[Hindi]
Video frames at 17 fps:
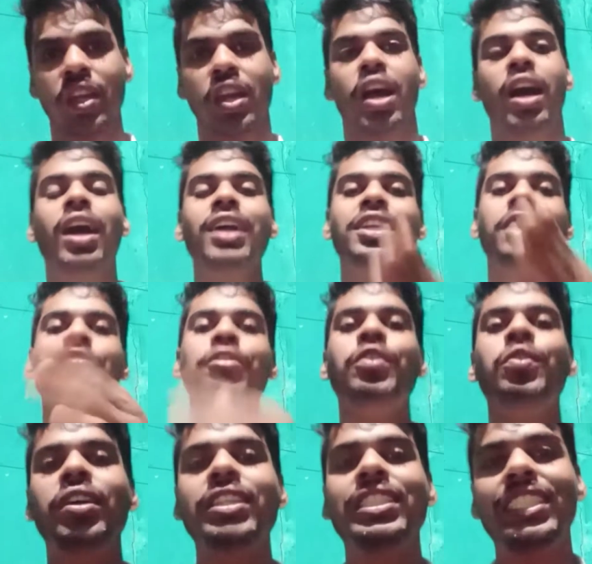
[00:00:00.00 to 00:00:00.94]
आज एक वीडियो
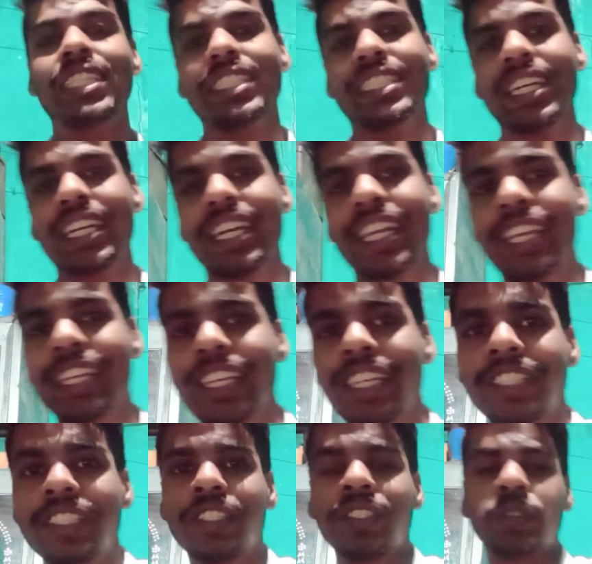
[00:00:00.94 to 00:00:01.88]
का चर्चा करेंगे
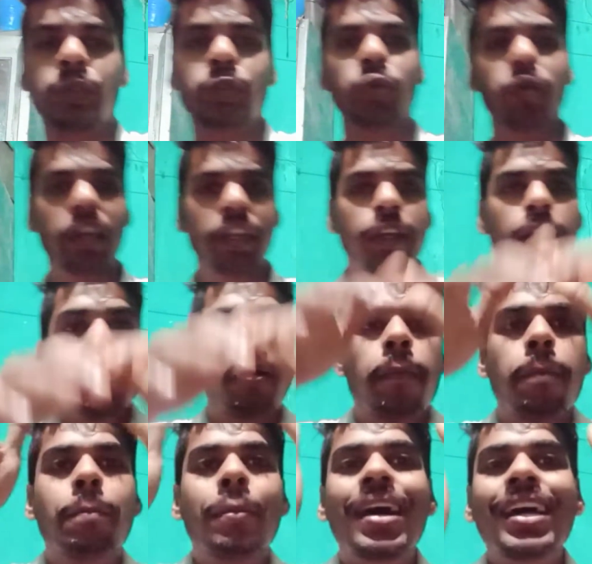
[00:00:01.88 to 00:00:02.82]
जो एक
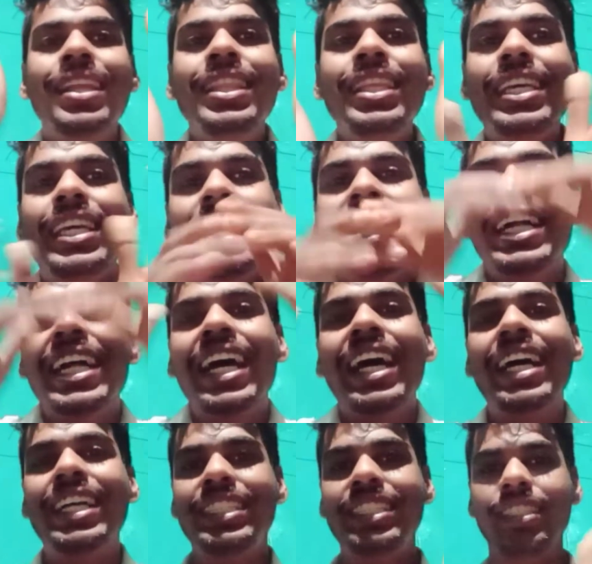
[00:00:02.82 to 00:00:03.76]
बहुत ही
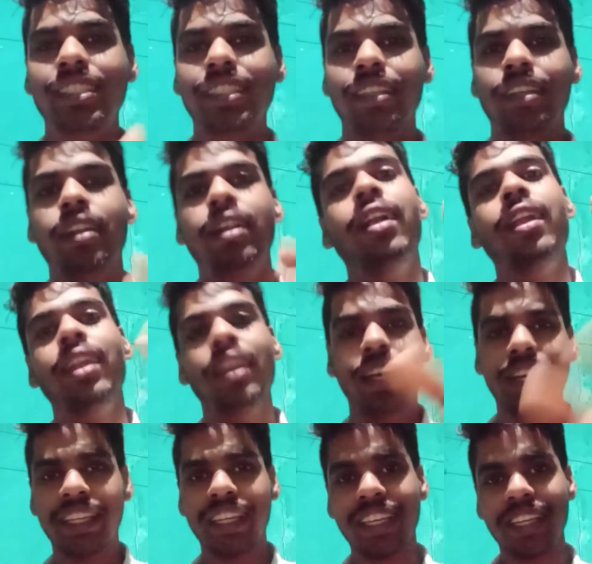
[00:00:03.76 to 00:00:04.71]
अच्छी
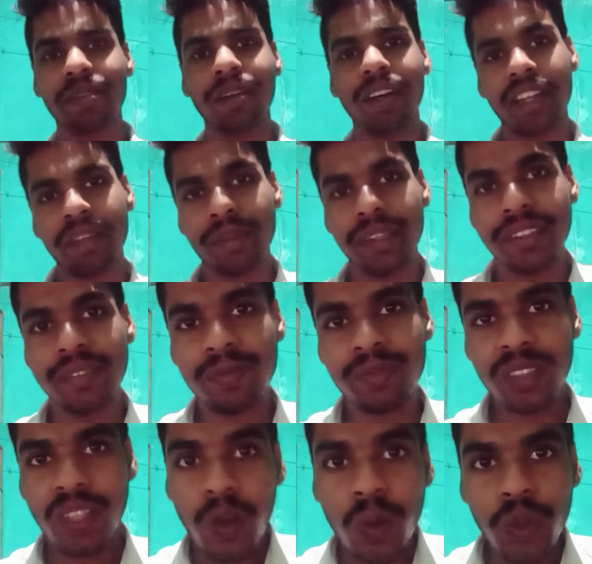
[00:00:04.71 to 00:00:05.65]
लड़की के बारे में
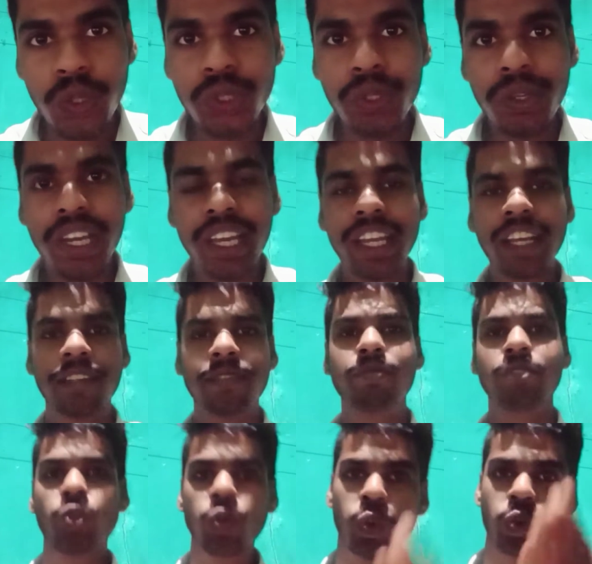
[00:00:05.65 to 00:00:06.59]
खुश हो गया ना
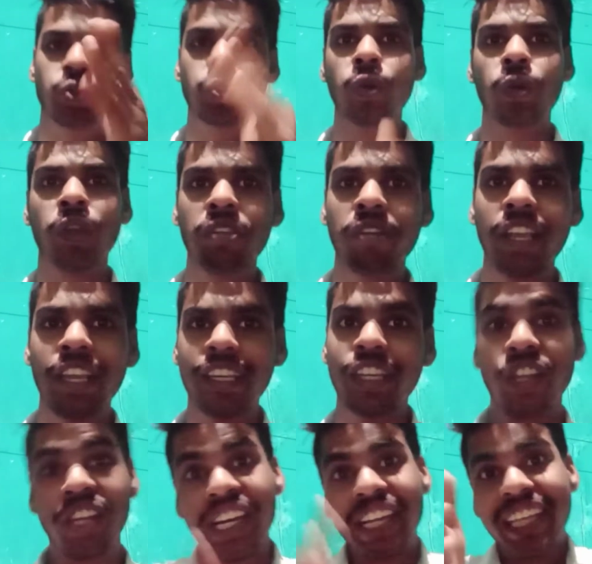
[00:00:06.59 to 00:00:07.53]
कि खुश तो होने वाले कि
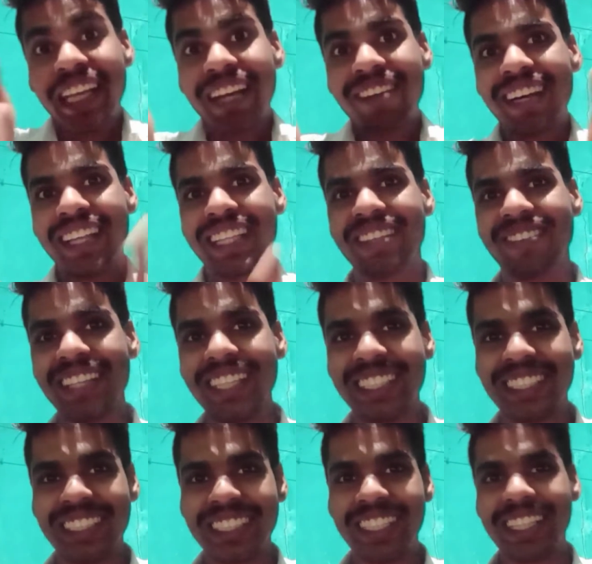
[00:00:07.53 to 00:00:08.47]
लड़की का बात है भाई
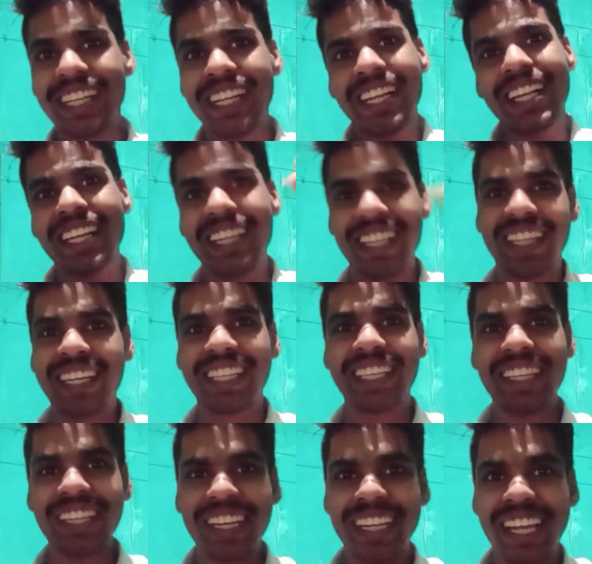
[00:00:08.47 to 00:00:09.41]
लड़की
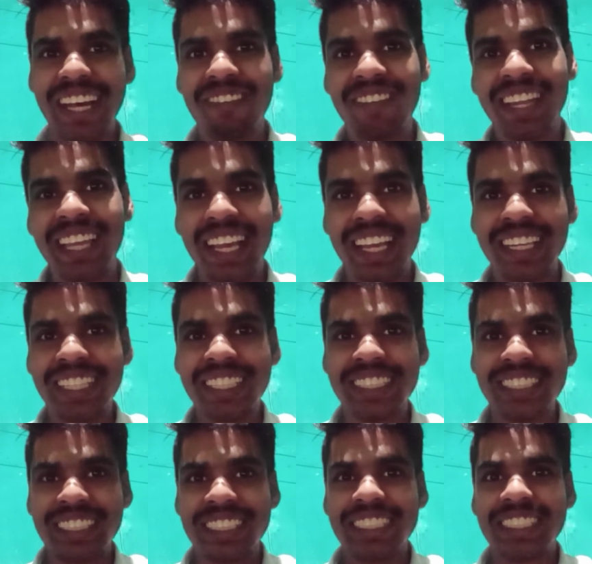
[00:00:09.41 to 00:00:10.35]
का नाम लिया नहीं
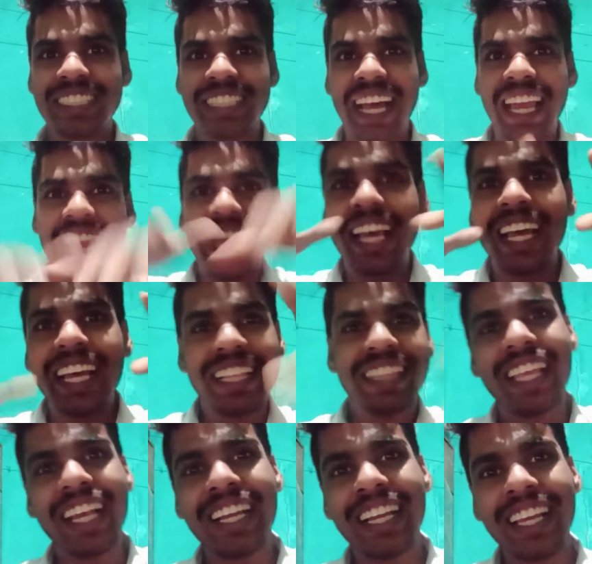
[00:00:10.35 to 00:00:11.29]
साला
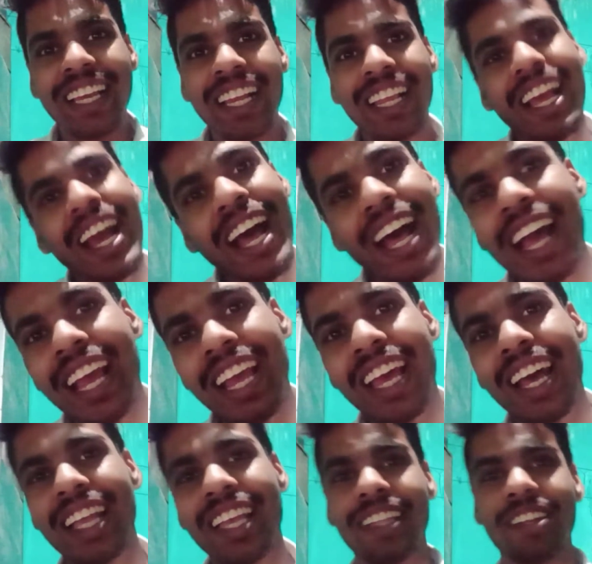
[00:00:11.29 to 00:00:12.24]
देखने के लिए आगे आ
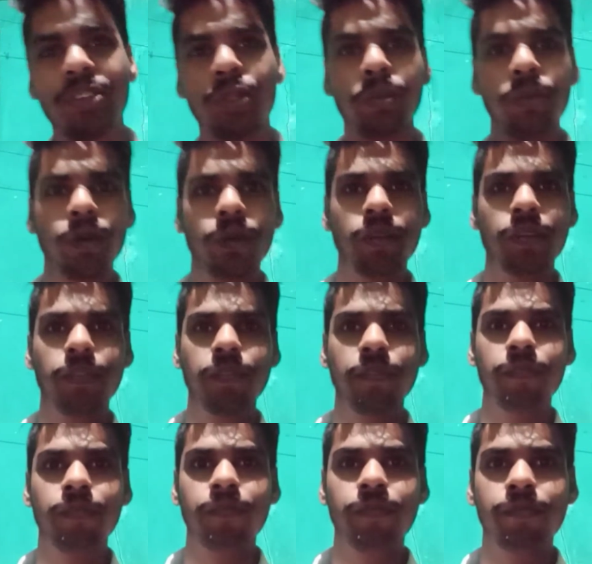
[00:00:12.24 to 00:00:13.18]
जाते तुम लोग
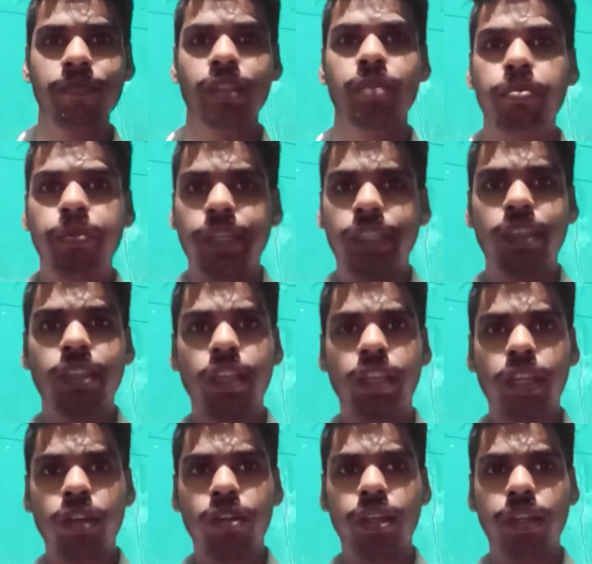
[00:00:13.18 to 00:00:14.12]
पीछे देख रहे
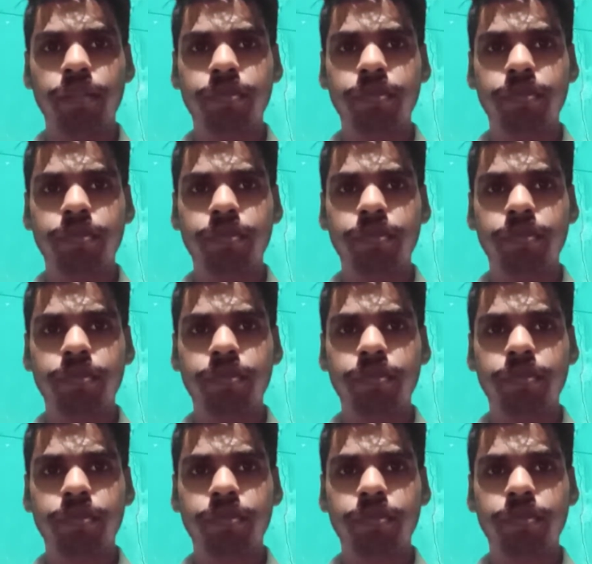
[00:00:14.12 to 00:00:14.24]
हो ना